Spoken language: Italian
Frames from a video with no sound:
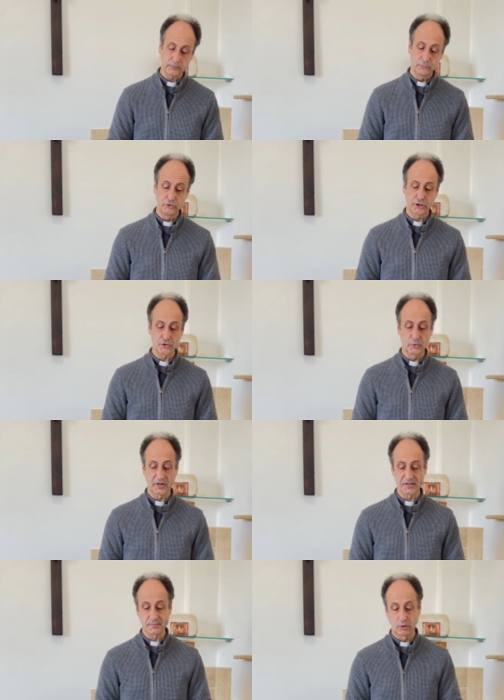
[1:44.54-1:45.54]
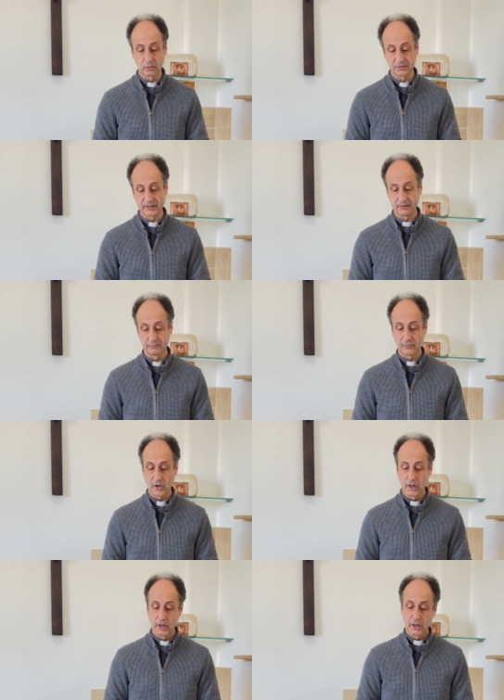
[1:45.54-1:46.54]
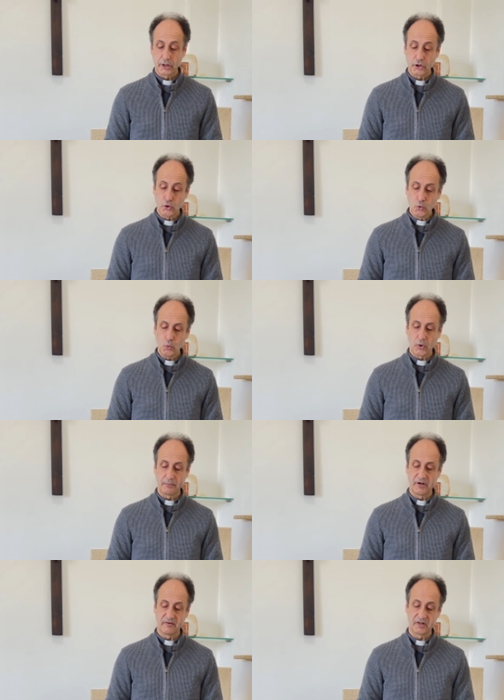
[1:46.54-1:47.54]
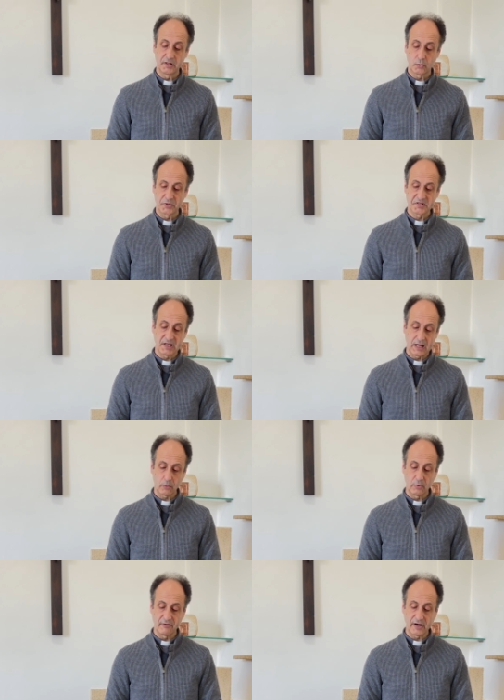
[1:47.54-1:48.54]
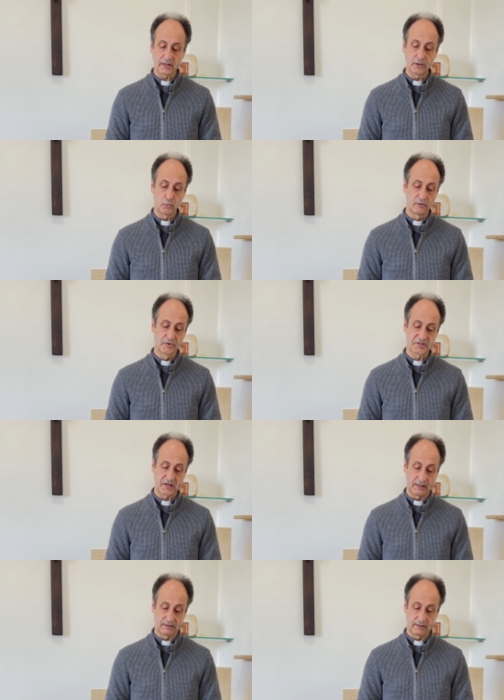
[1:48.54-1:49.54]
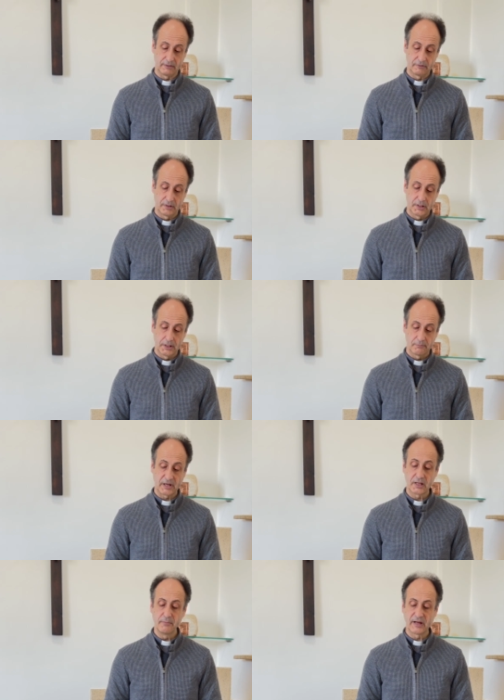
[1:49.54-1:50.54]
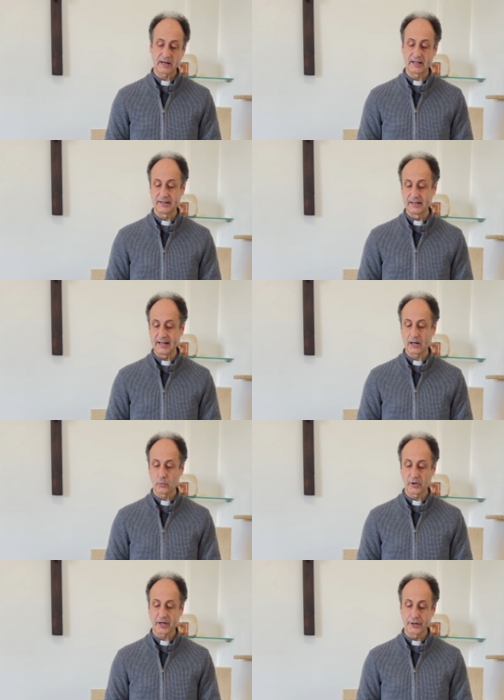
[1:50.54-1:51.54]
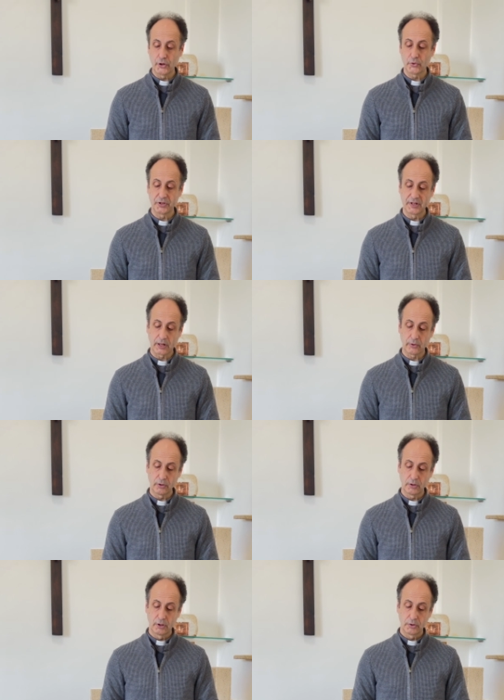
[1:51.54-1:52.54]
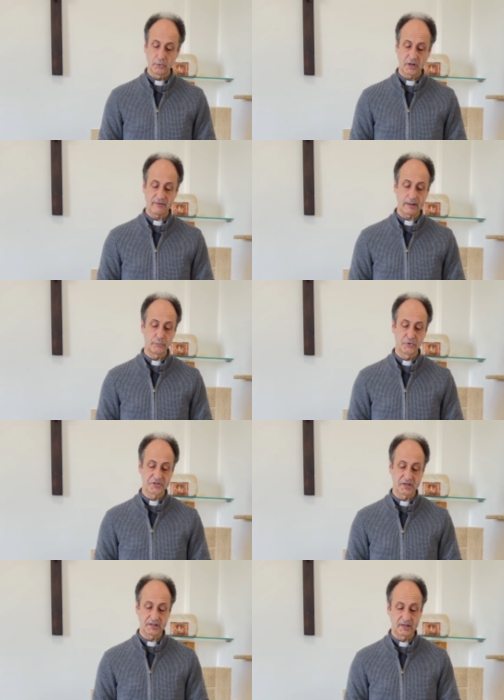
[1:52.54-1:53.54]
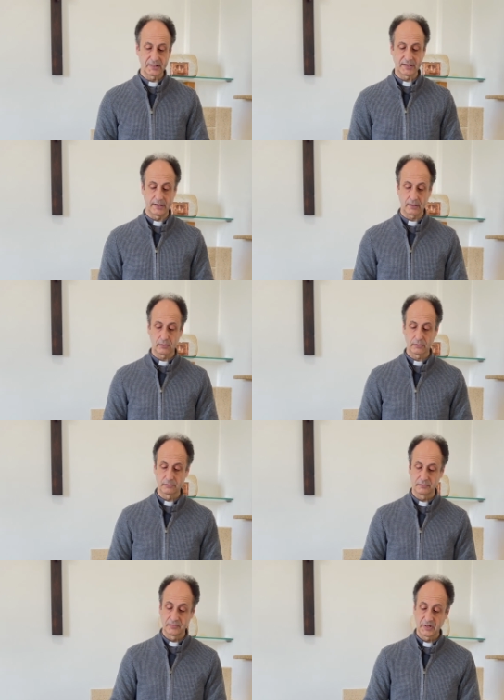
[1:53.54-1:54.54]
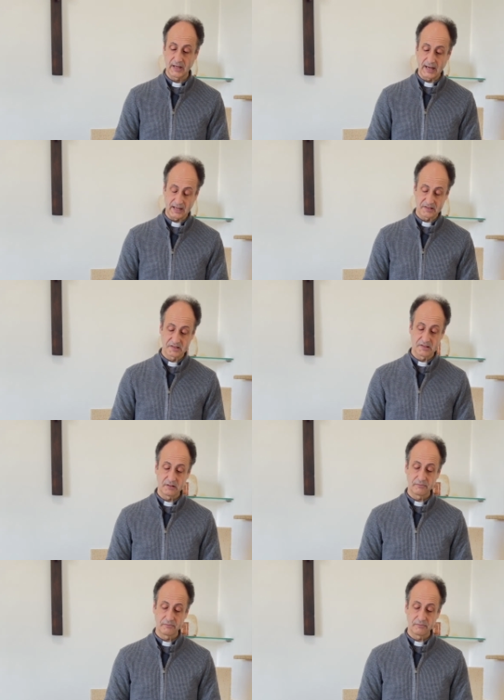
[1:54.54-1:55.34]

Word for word: Gesù le risponde, Chiunque beve di quest'acqua avrà di nuovo sete, ma chi berrà dell'acqua che io gli darò non avrà più sete in eterno, anzi